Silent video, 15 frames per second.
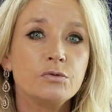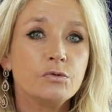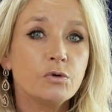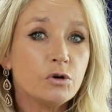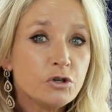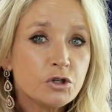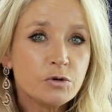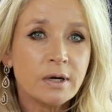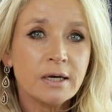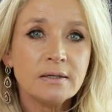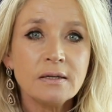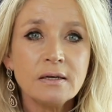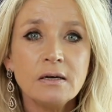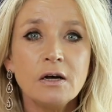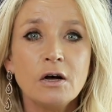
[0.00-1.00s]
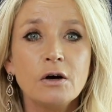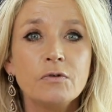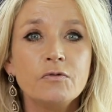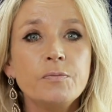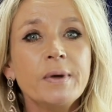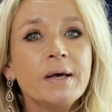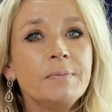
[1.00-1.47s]
Nous rejoindre
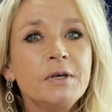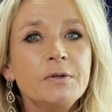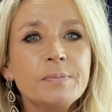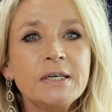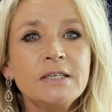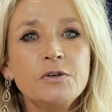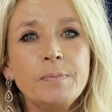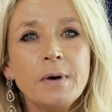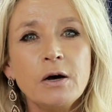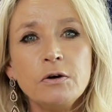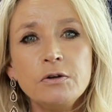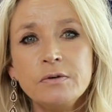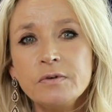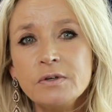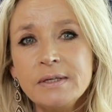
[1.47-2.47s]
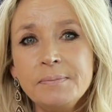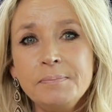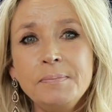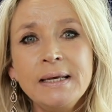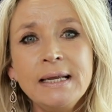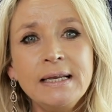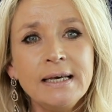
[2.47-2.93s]
vous permet une prise de parole devant des
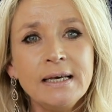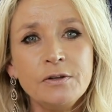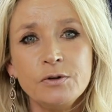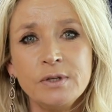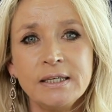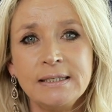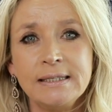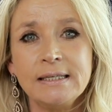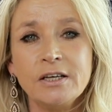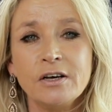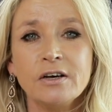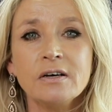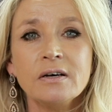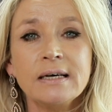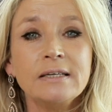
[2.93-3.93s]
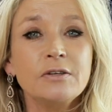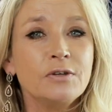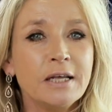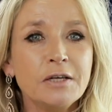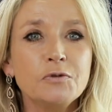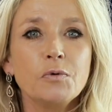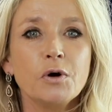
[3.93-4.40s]
milliers de décideurs et de
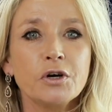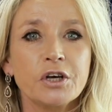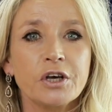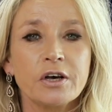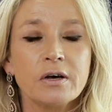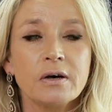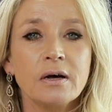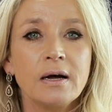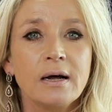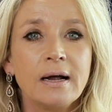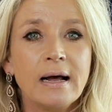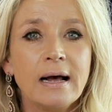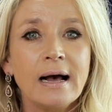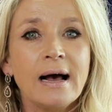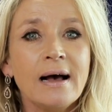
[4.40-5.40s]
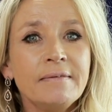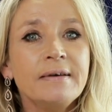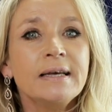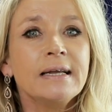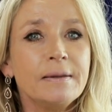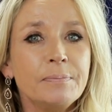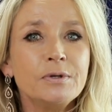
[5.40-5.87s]
networkers
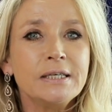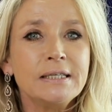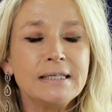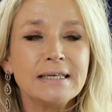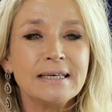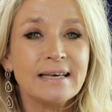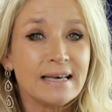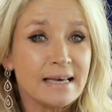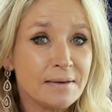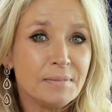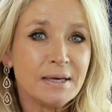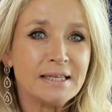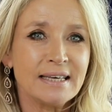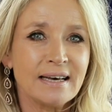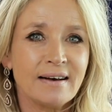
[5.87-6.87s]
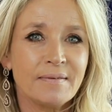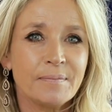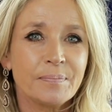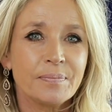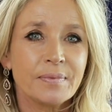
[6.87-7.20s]
avec les politiques et médias.